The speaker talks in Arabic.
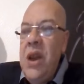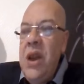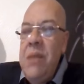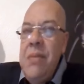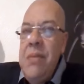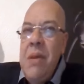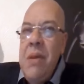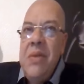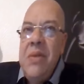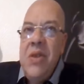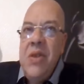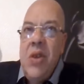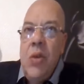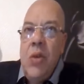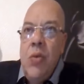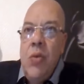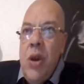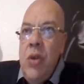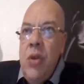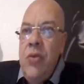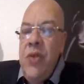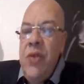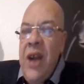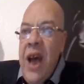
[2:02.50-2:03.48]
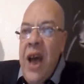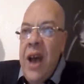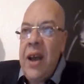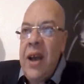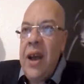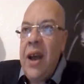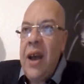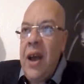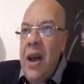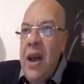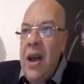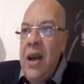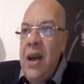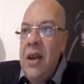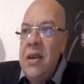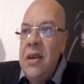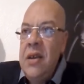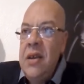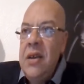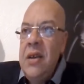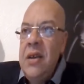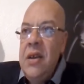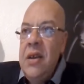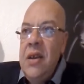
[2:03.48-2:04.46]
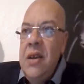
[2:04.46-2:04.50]
اللي ما يمثلوا والو في الحقيقه
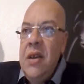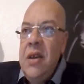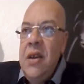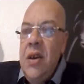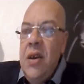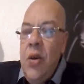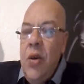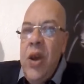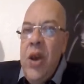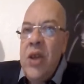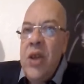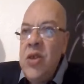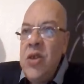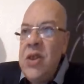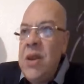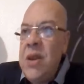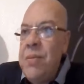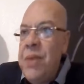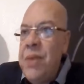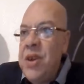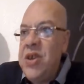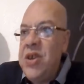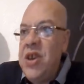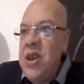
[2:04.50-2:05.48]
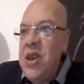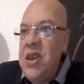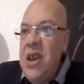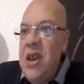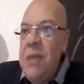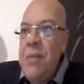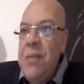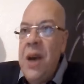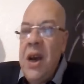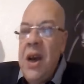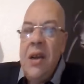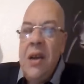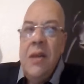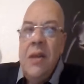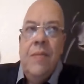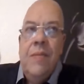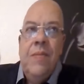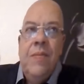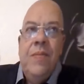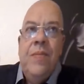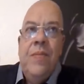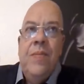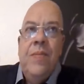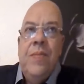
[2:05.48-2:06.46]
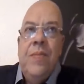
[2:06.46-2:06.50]
وهي تعتبر شرديمه
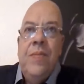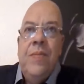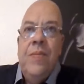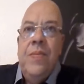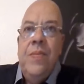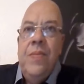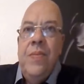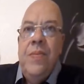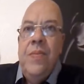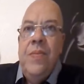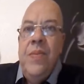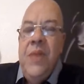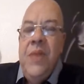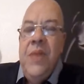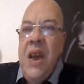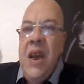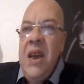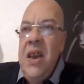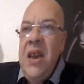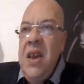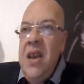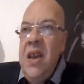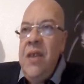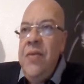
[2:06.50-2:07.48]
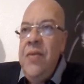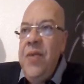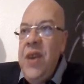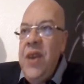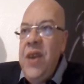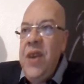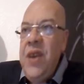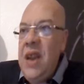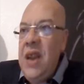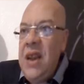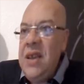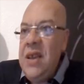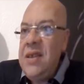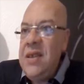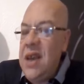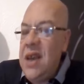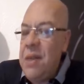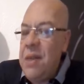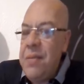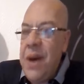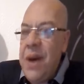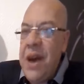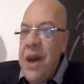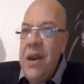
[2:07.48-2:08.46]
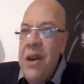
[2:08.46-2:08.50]
يعني في يد
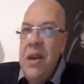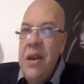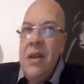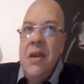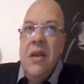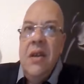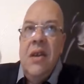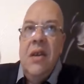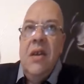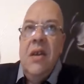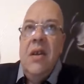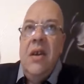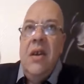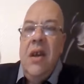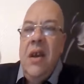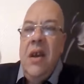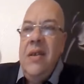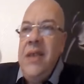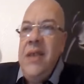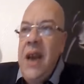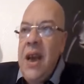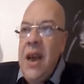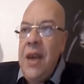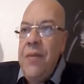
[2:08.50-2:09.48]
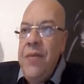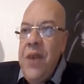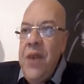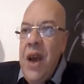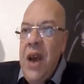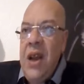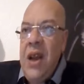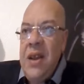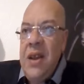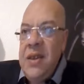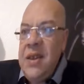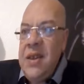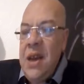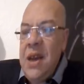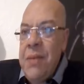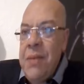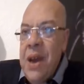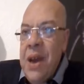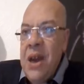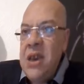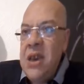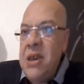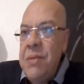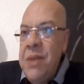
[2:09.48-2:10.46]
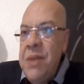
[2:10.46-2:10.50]
الاستعمار يتحكم فيها
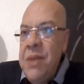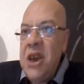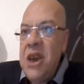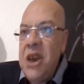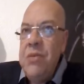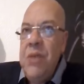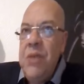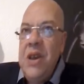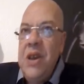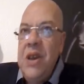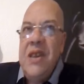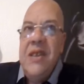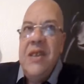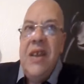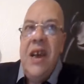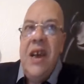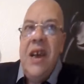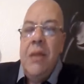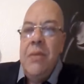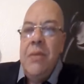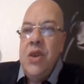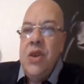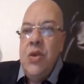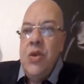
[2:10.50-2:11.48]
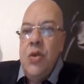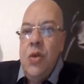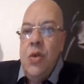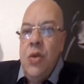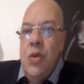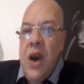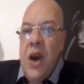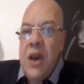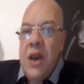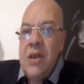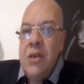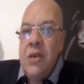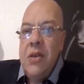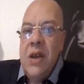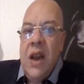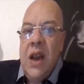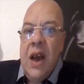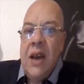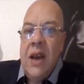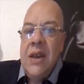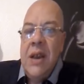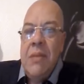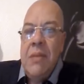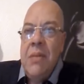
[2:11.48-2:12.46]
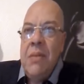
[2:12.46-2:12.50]
الاستعمار اللي جامي خرج من الجزائر باش نقولوها دونك
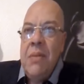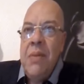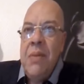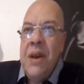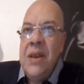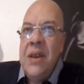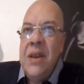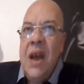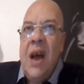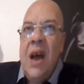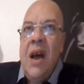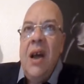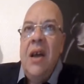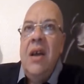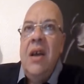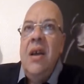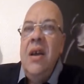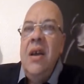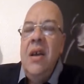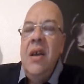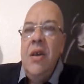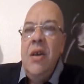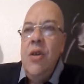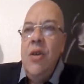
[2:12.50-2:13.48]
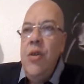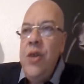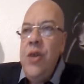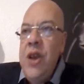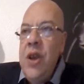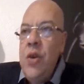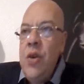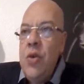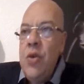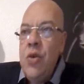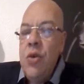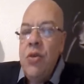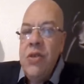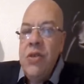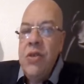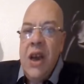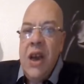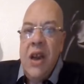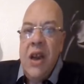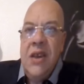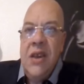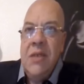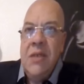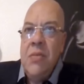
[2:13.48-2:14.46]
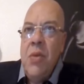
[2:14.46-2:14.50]
الاقدام البيضاء لو نيو
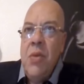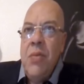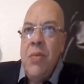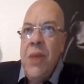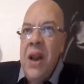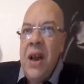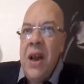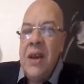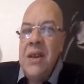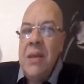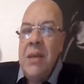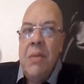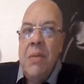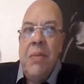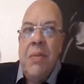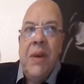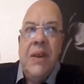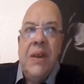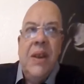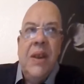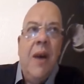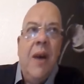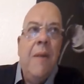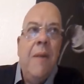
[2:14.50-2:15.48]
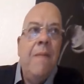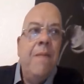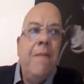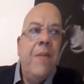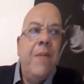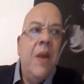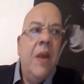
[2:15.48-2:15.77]
كولونياليزم هما الاقدام البيضاء